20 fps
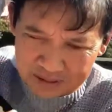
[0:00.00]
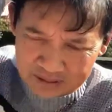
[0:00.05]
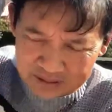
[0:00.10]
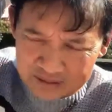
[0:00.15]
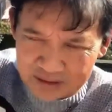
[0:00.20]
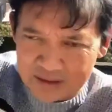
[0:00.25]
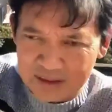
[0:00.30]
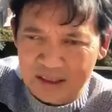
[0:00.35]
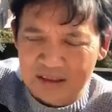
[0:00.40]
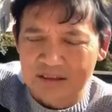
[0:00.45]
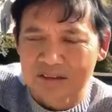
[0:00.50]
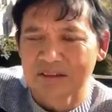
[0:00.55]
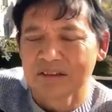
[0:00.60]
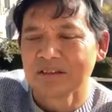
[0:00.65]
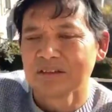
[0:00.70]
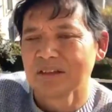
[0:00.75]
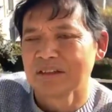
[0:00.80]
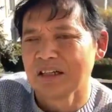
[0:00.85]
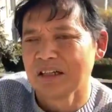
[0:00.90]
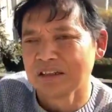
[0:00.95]

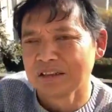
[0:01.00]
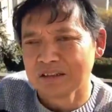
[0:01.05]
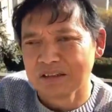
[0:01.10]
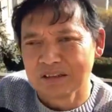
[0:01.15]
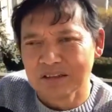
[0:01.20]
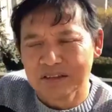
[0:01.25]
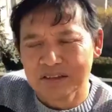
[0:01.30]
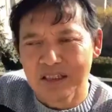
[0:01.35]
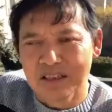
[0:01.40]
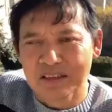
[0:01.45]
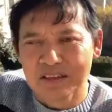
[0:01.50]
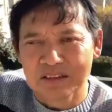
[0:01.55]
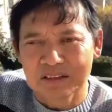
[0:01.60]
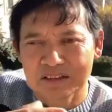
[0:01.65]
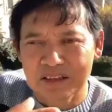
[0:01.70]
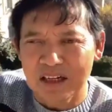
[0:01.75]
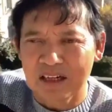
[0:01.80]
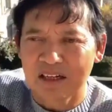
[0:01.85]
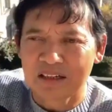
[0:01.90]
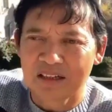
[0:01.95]
serat-serat yang
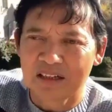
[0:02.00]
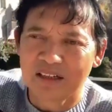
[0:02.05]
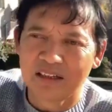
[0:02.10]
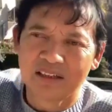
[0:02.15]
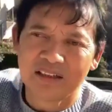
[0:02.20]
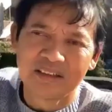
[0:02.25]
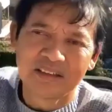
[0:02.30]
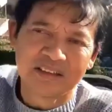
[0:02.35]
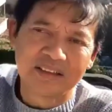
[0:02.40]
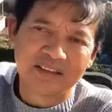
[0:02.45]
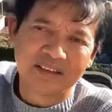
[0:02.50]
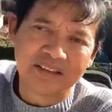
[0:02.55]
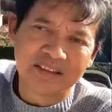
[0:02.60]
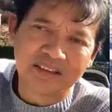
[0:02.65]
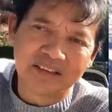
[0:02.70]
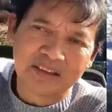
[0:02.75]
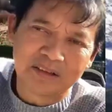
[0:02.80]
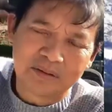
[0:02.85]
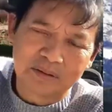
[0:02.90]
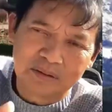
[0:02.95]
sakral
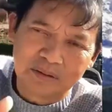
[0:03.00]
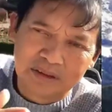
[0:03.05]
di